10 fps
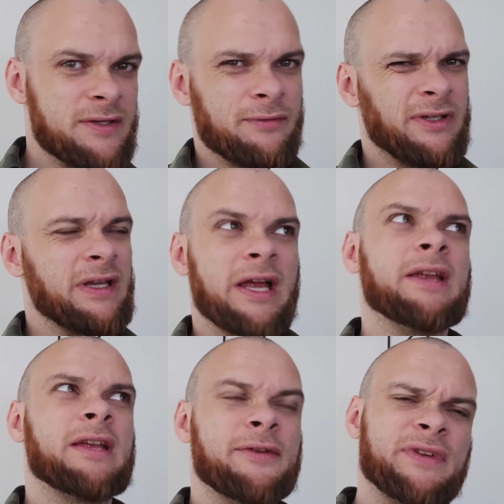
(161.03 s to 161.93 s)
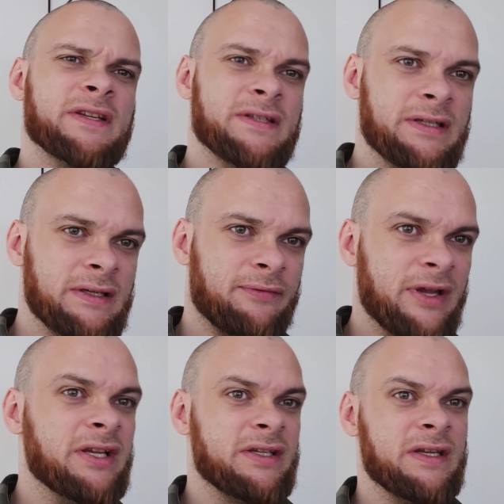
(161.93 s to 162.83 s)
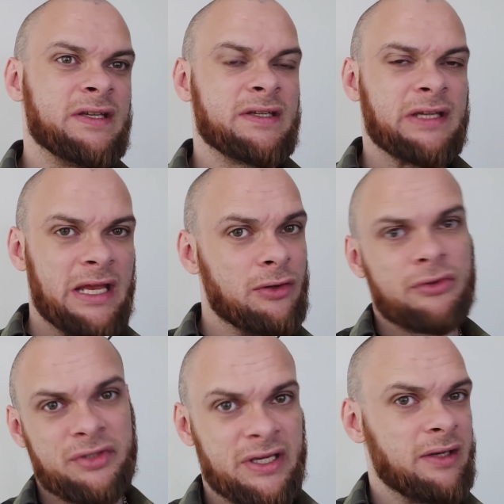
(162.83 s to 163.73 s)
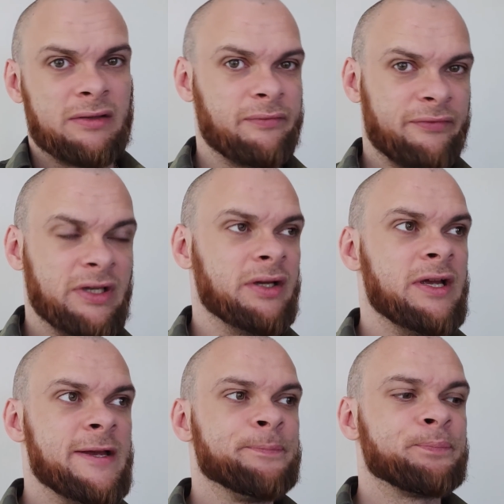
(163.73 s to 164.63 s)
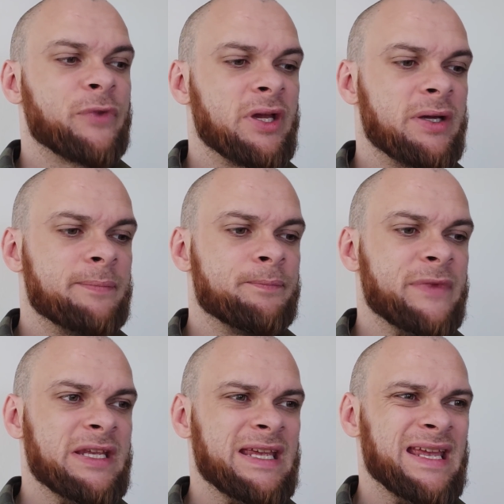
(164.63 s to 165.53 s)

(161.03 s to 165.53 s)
Also die drei heftigsten Fälle, die ich kenne und ich kenne viele. Ähm,